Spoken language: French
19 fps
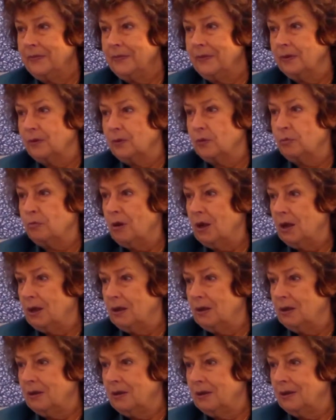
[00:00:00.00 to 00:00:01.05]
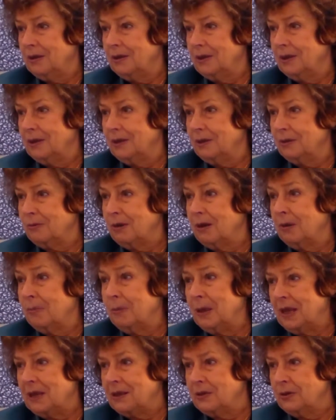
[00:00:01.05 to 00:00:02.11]
ne soit, soit à la
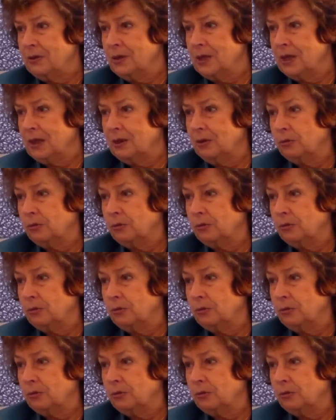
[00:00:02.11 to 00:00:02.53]
base de ça.